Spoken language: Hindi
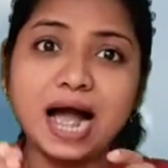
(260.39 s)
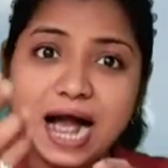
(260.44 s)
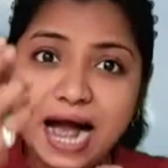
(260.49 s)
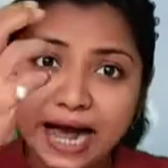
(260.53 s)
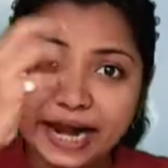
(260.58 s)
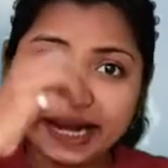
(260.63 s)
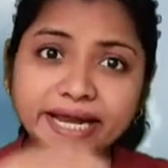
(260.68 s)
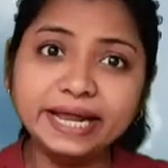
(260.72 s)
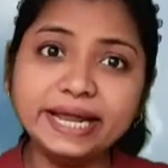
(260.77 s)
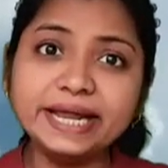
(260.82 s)

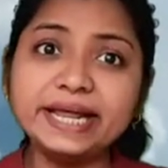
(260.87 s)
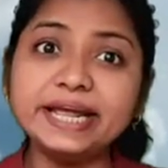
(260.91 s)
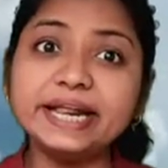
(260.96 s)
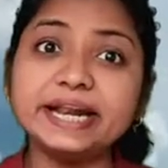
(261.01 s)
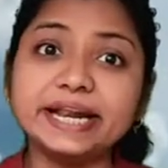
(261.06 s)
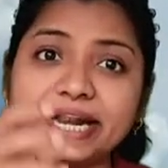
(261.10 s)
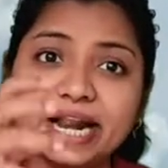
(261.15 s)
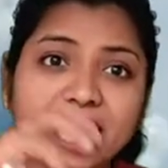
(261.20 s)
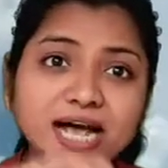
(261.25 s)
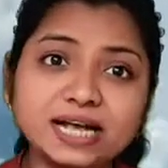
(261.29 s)
आने के
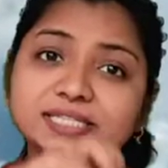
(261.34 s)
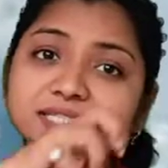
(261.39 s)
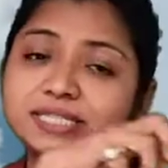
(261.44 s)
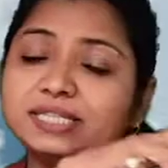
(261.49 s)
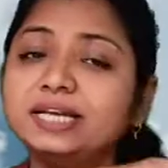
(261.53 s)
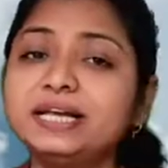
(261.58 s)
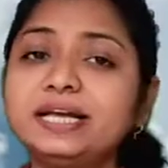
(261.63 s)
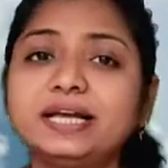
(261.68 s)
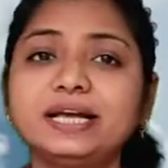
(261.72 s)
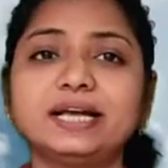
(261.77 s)

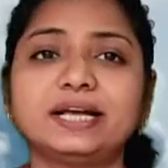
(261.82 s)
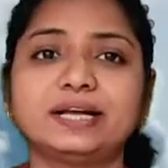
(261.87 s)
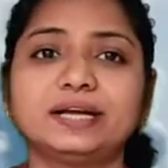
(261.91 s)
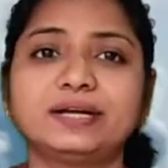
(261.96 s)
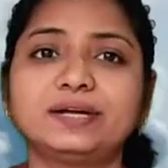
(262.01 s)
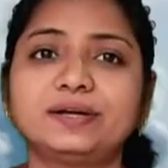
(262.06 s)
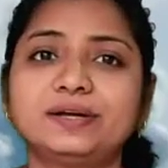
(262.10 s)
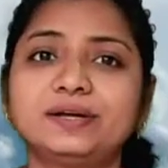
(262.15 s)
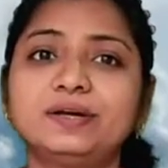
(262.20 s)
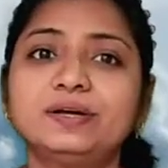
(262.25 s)
रास्ते हैं
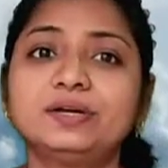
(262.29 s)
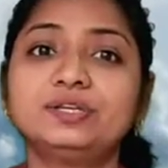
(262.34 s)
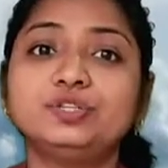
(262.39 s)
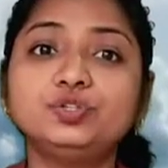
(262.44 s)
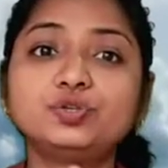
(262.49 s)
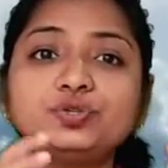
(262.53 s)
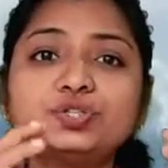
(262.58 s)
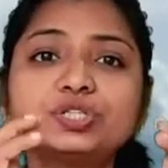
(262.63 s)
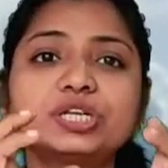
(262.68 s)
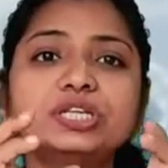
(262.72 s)

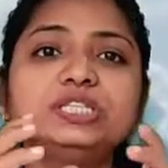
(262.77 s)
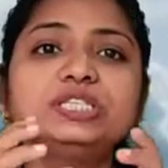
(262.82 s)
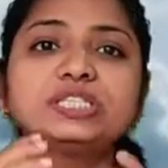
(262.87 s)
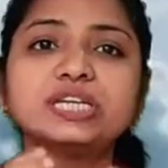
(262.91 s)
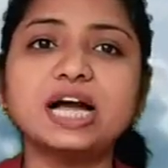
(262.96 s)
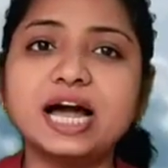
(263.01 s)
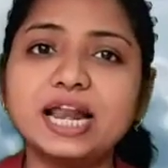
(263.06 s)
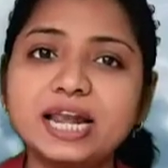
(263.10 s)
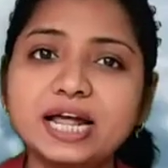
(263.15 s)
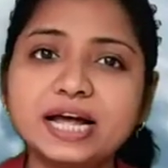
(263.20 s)
जो
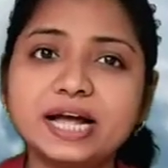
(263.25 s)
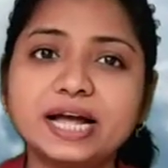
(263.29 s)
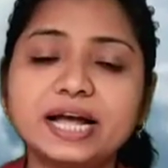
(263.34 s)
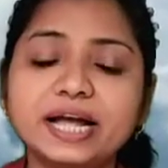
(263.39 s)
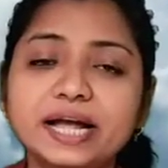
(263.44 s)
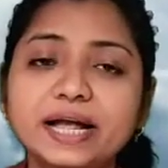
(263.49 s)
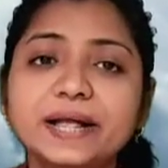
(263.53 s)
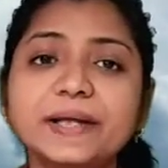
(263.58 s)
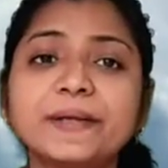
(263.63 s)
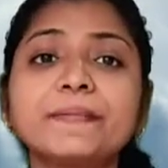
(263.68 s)
संचालक
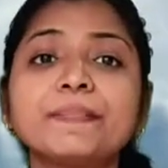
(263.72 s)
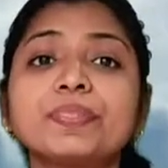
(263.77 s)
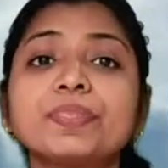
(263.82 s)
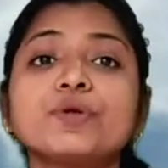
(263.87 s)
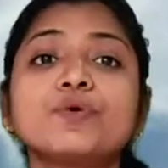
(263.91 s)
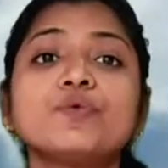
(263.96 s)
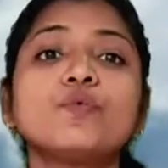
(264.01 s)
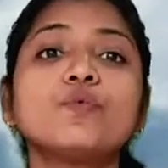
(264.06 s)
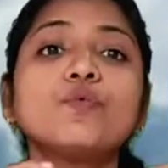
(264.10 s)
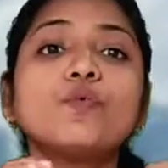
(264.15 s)
हैं
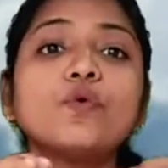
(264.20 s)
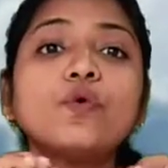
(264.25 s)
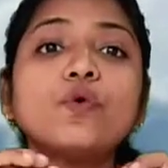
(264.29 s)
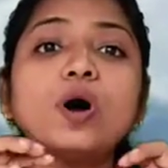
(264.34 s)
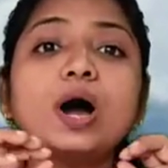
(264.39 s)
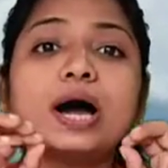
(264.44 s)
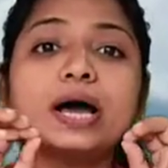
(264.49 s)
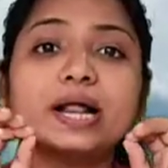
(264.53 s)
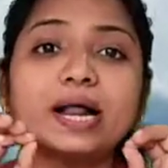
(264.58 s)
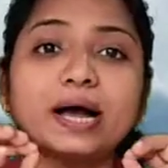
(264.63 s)
वो
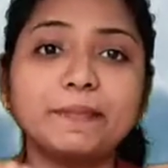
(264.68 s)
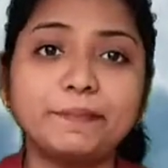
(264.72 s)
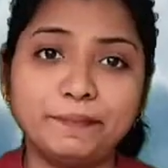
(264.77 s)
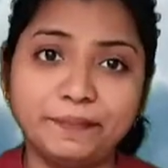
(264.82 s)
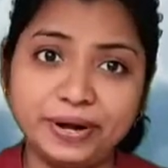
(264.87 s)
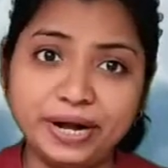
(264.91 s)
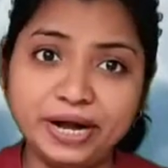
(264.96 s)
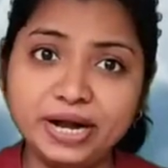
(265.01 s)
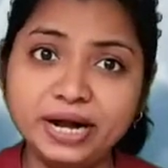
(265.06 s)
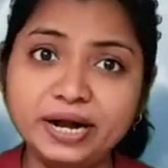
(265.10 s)
हरा
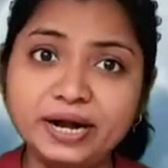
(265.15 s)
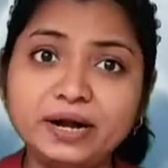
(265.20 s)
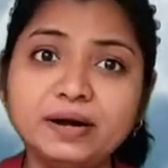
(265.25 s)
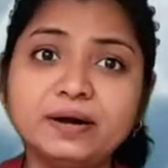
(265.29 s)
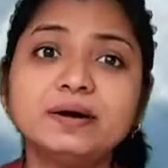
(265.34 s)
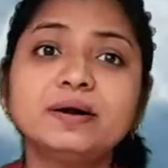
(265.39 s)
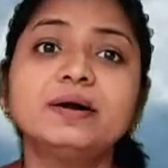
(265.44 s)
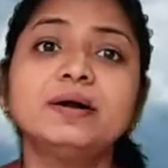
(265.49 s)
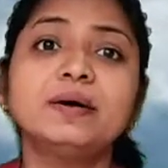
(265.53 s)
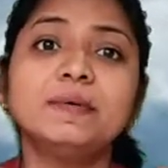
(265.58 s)
पेड़
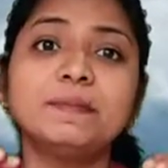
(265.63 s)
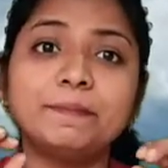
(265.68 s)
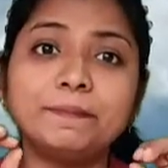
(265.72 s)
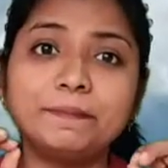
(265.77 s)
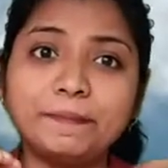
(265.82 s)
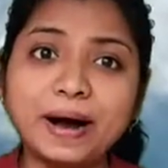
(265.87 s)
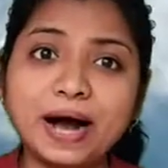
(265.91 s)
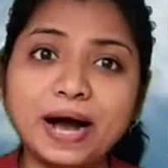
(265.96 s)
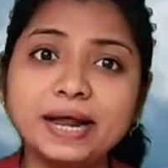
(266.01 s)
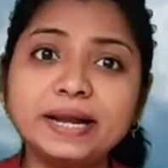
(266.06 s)

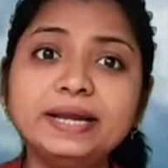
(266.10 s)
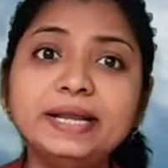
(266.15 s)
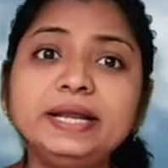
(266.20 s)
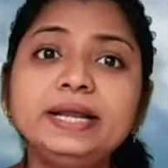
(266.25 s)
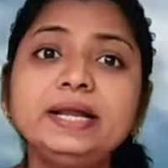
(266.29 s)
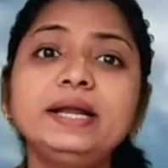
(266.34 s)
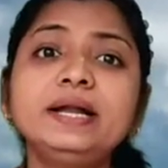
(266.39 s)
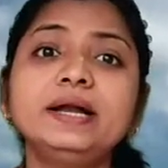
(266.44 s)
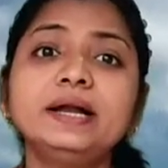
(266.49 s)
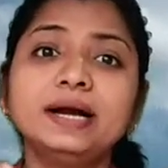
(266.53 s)

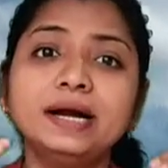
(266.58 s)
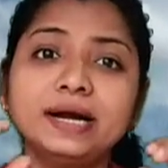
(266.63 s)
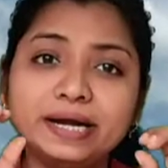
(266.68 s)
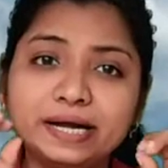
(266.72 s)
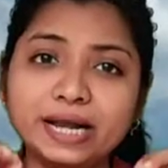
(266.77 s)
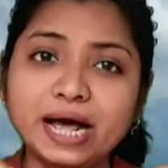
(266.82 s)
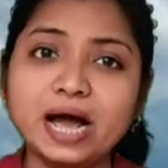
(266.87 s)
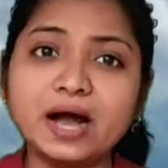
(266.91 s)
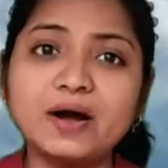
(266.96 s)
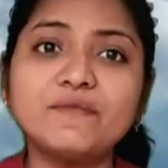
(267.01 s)
पानी
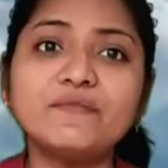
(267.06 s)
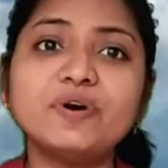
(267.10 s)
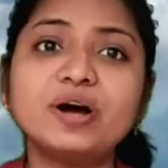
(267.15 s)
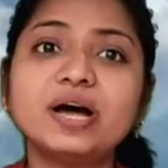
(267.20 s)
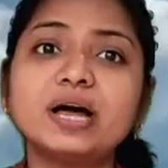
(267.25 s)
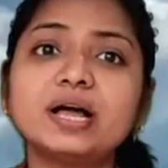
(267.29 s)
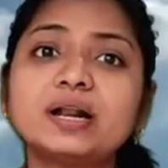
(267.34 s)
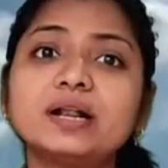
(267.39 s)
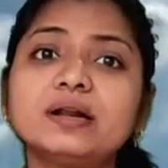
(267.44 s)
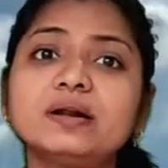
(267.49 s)

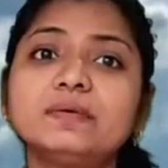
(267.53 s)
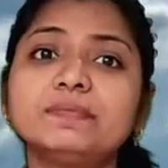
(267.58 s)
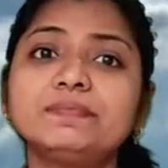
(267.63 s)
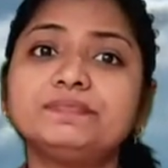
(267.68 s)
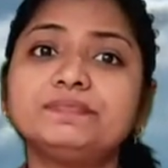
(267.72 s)
टावर